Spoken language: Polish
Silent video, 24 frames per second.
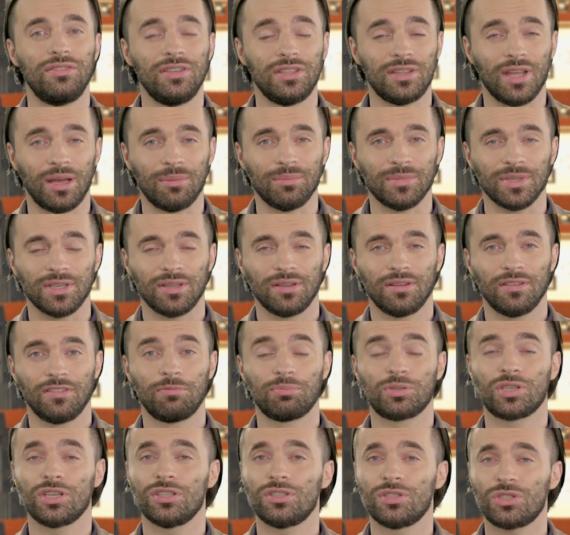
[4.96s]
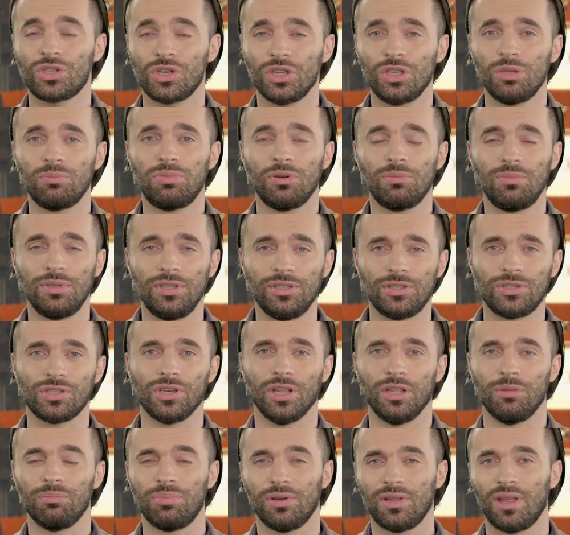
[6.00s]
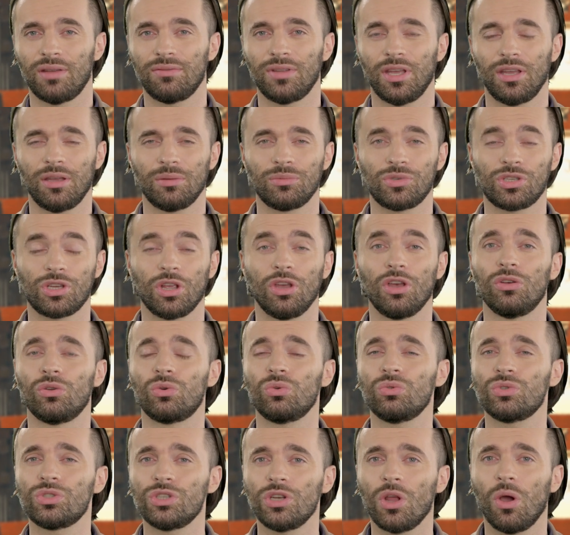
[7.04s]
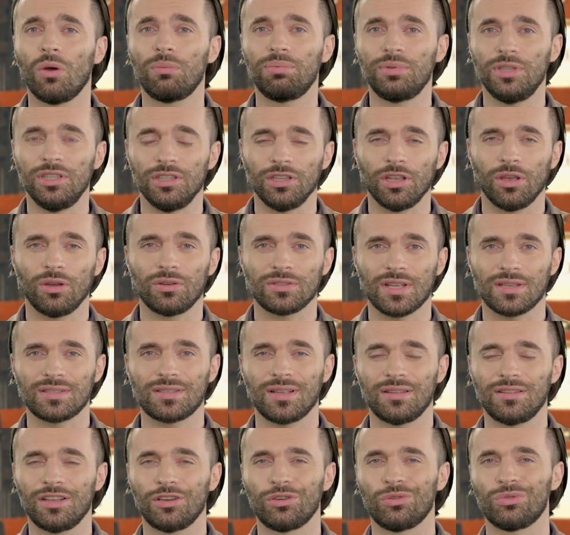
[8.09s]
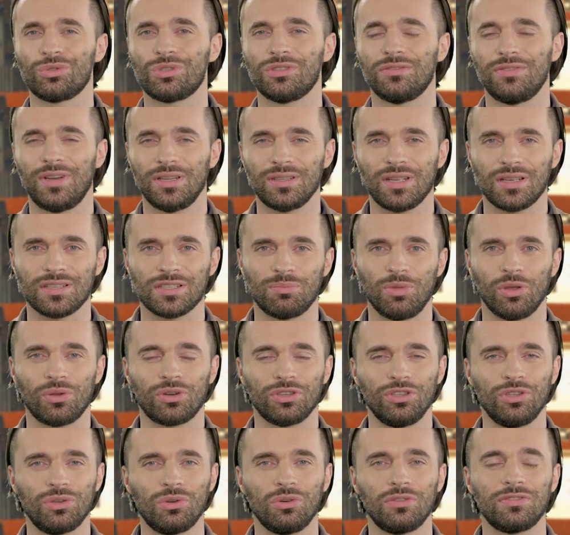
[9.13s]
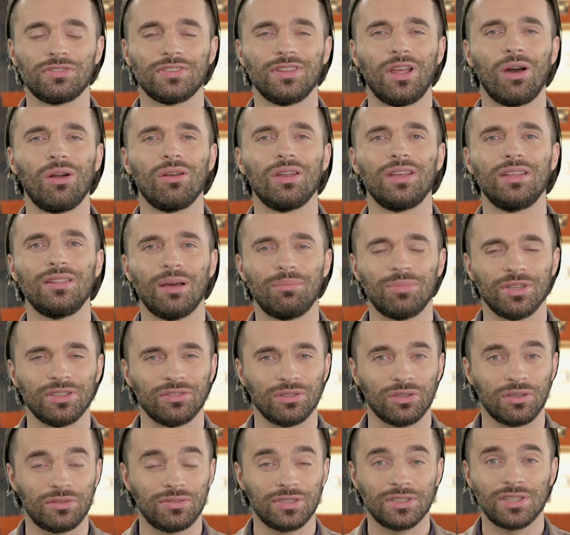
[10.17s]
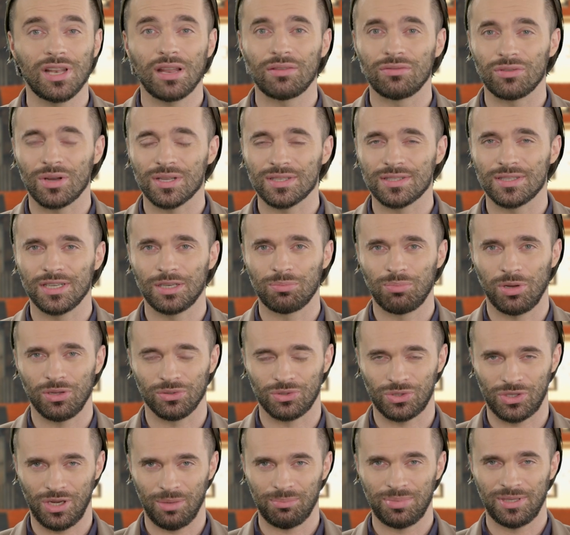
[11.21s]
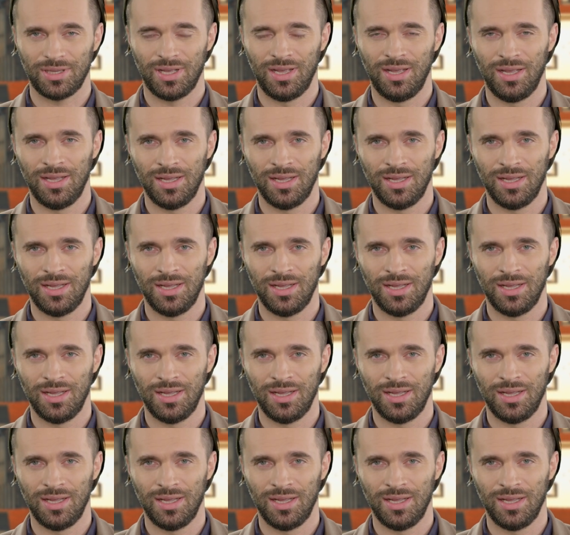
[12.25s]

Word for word: Witam. W przestrzeni publicznej pojawiają się różne opinie o zasadach używania zbiorników na olej napędowy dla własnych potrzeb.